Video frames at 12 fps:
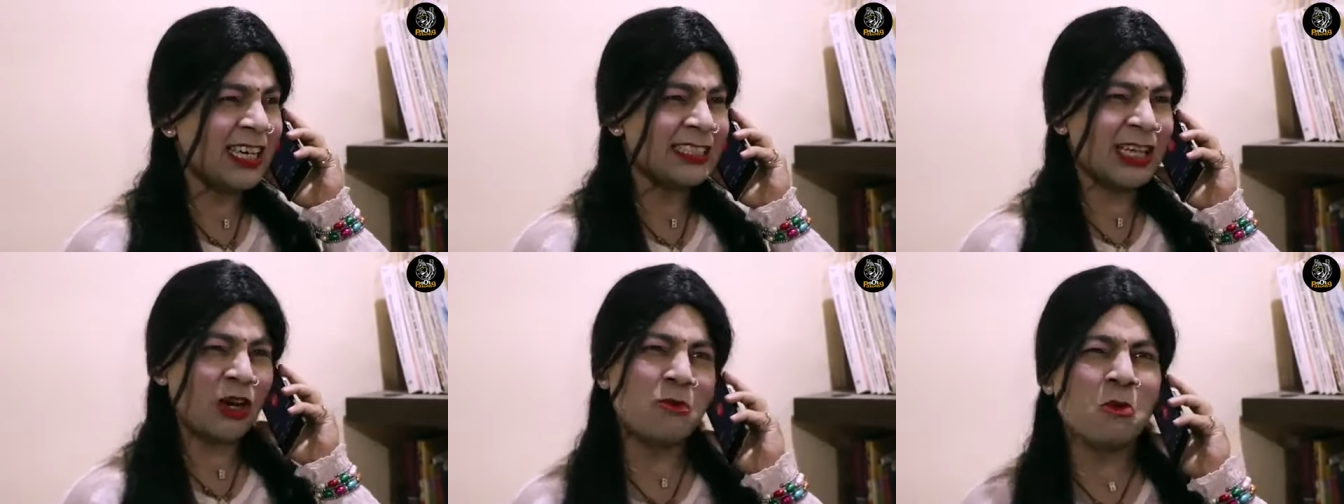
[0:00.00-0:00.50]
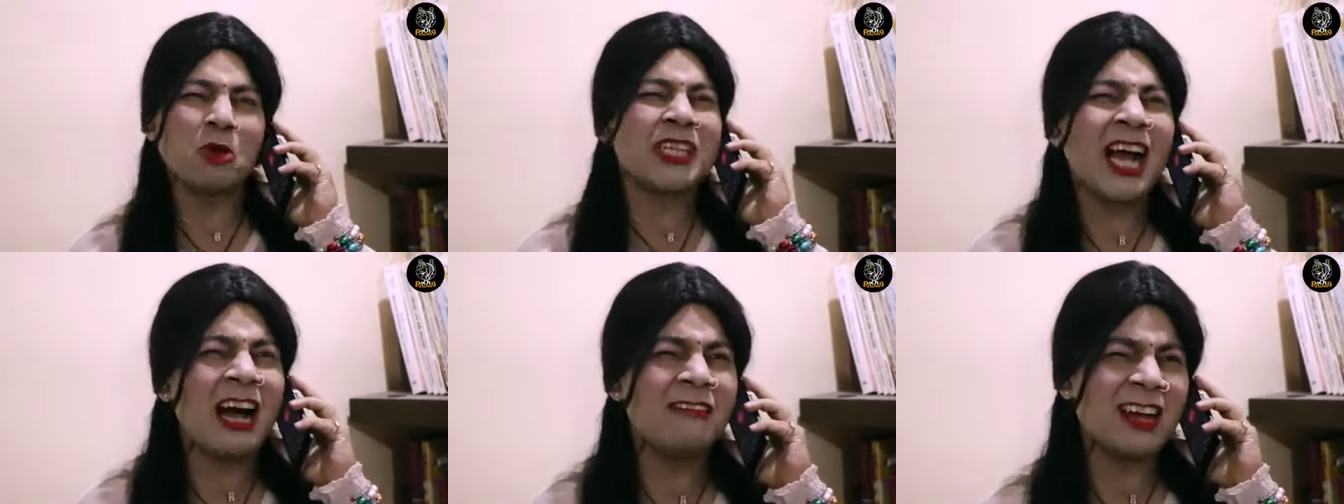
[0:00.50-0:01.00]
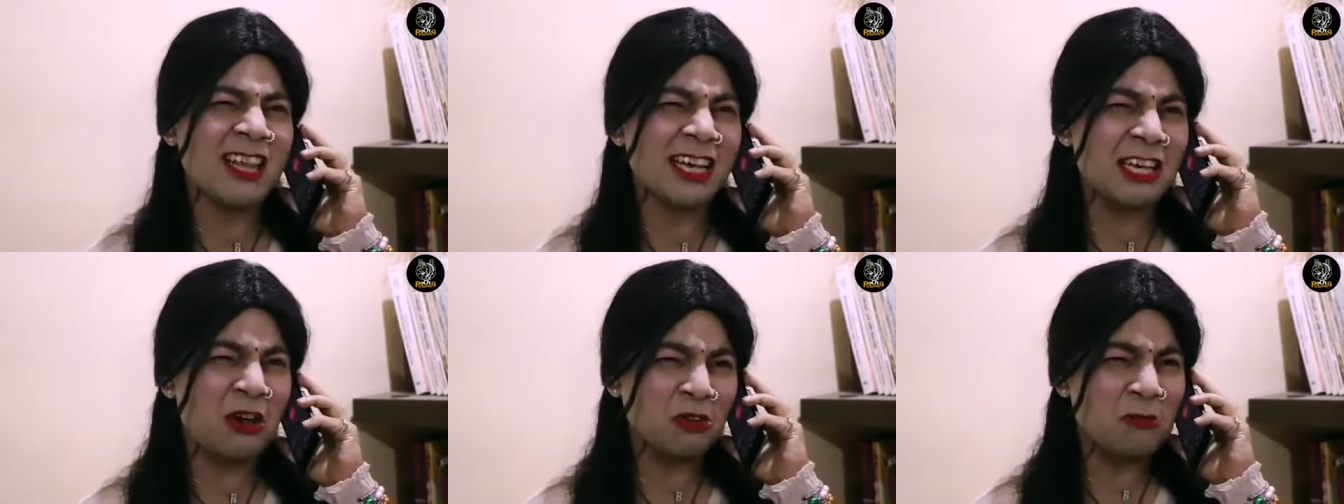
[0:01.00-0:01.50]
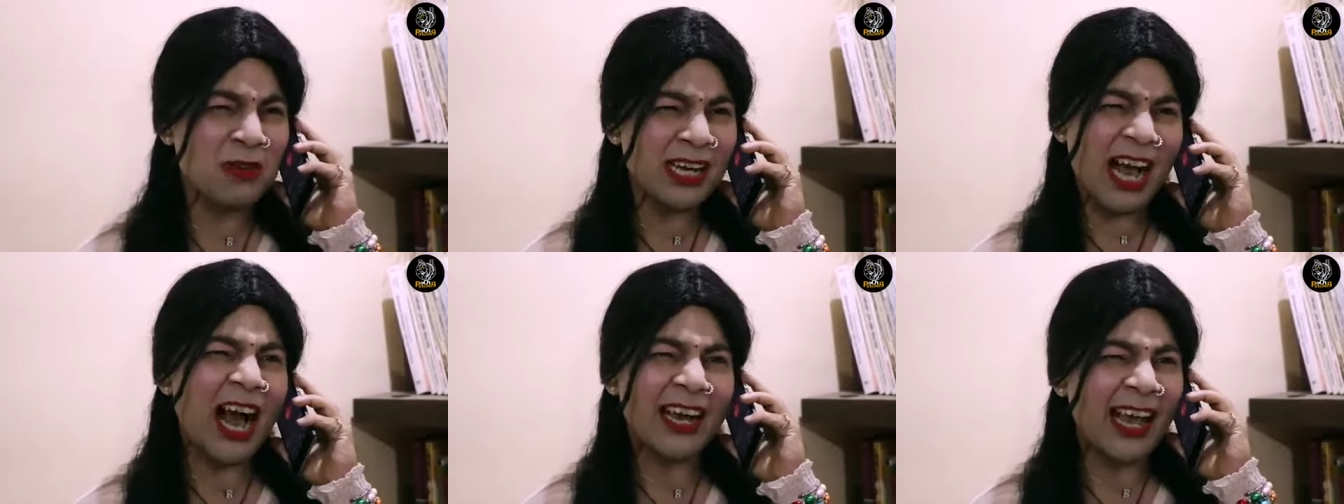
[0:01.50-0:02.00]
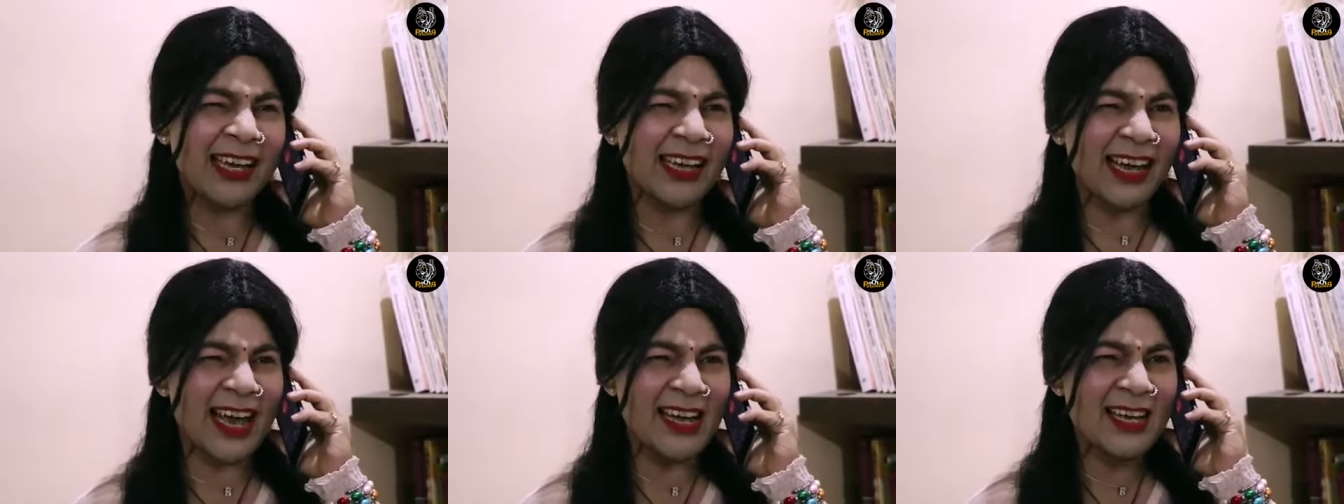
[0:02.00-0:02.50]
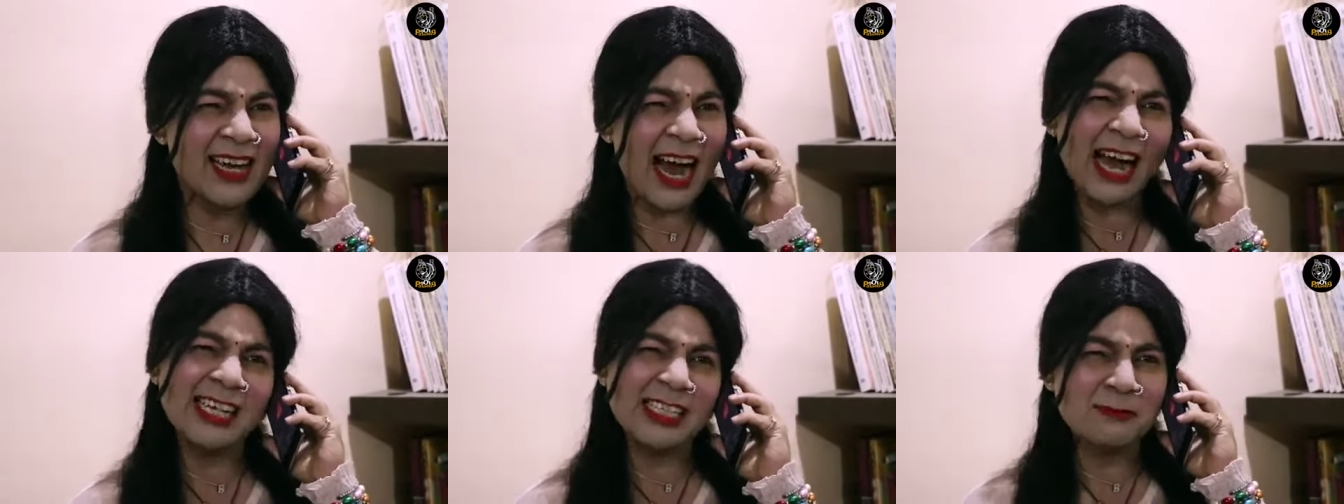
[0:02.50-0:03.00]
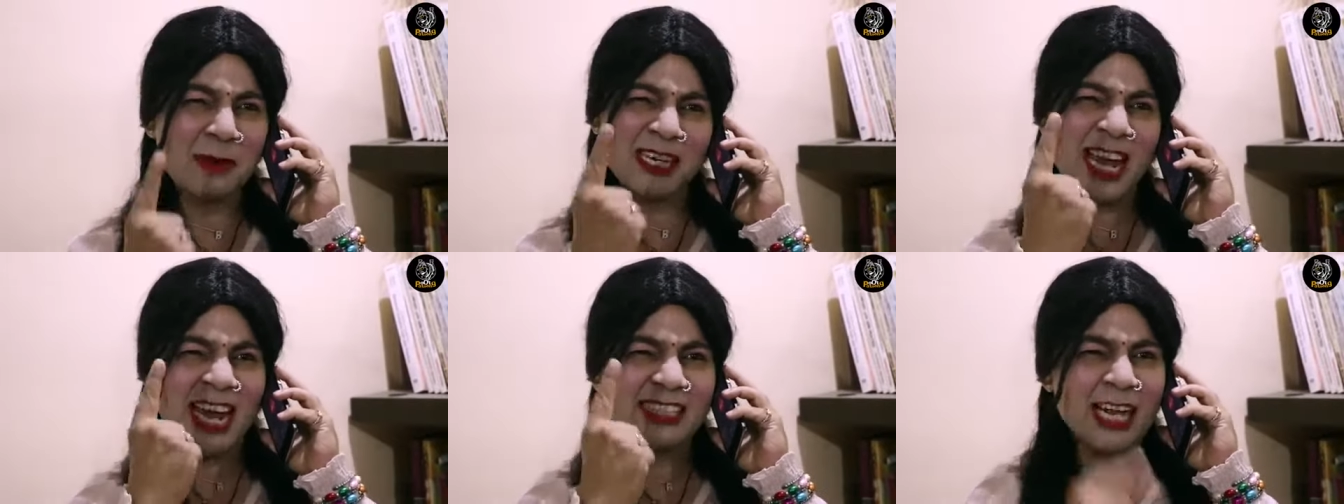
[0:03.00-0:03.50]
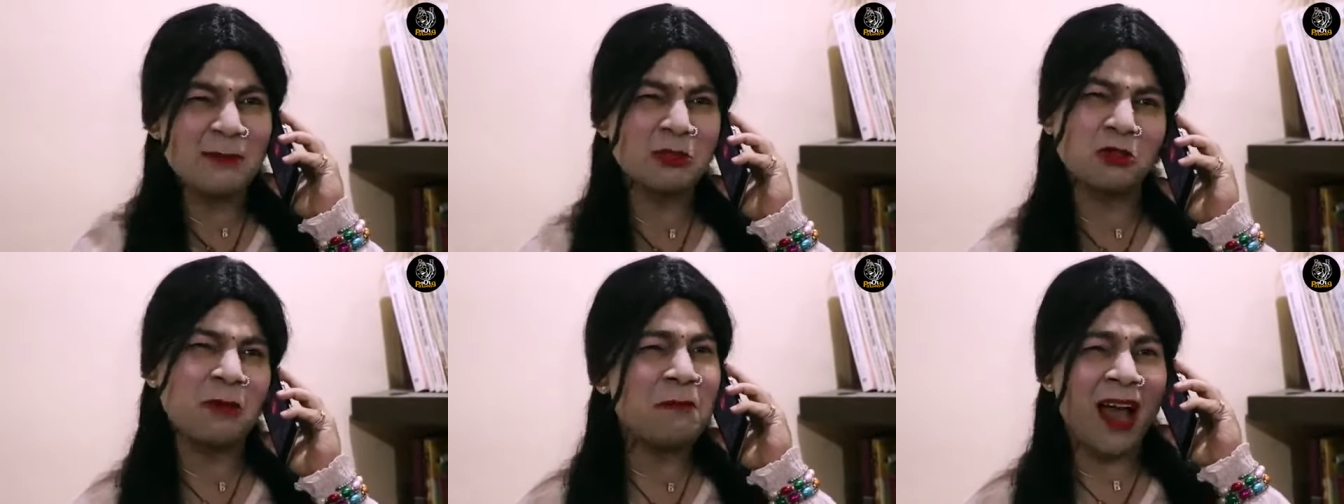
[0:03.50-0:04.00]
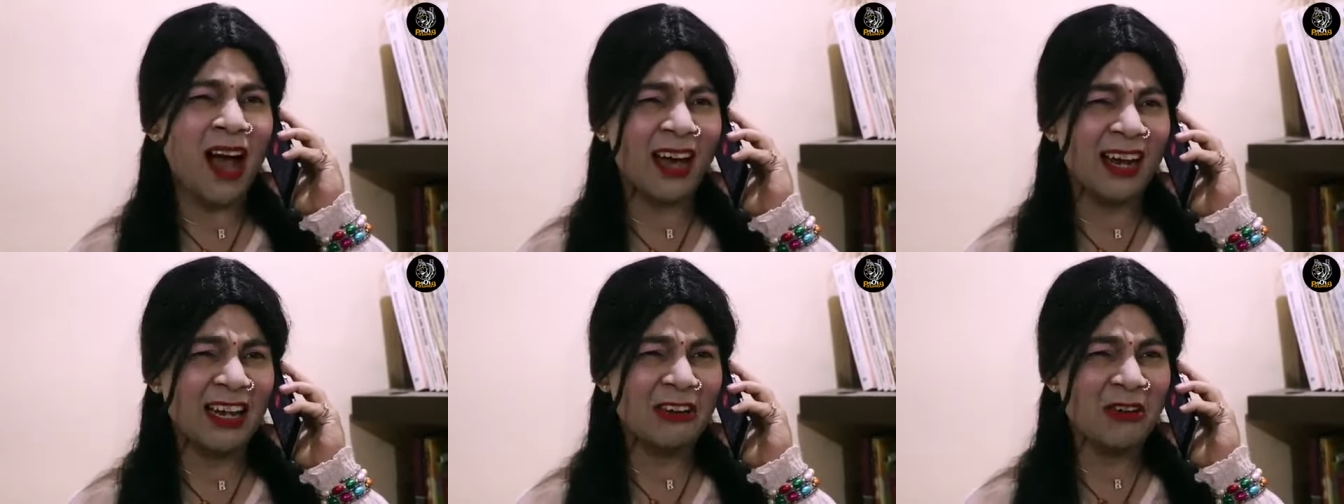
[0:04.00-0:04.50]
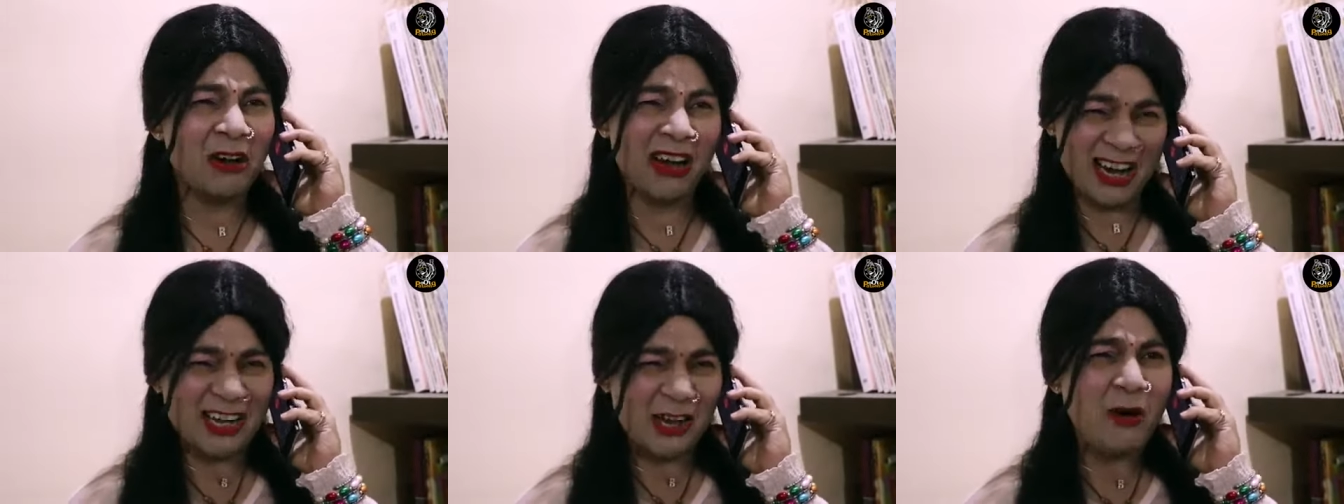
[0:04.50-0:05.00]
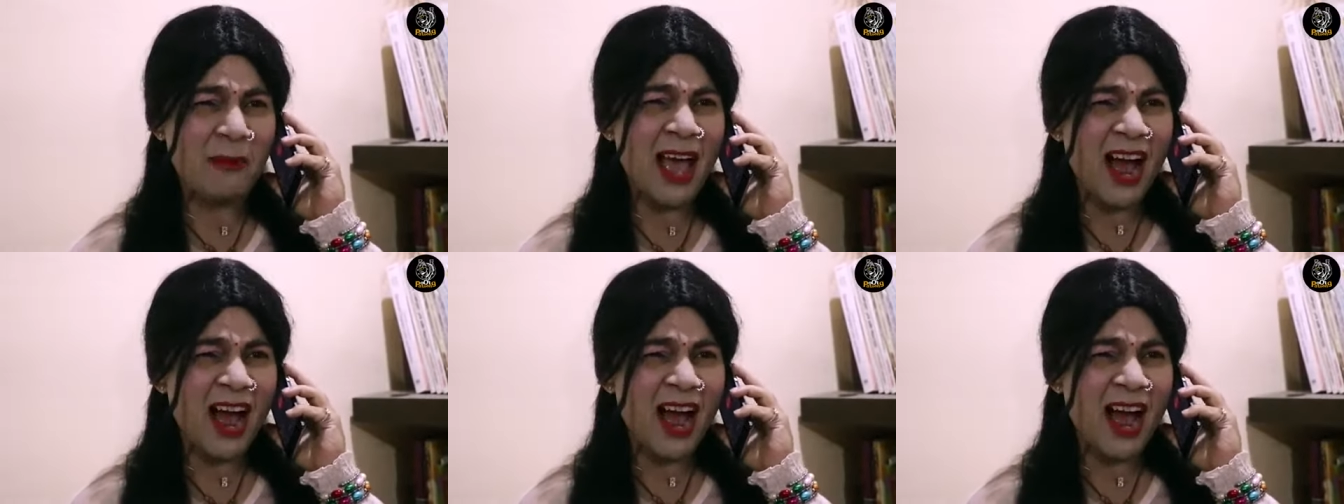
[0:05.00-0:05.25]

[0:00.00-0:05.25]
करने जा रहा हूँ मोते कहा वादा किया तुमने कहा कह के गए आई एस बन के एक साल में तो तुम ब्याह कर लंगो कर लियो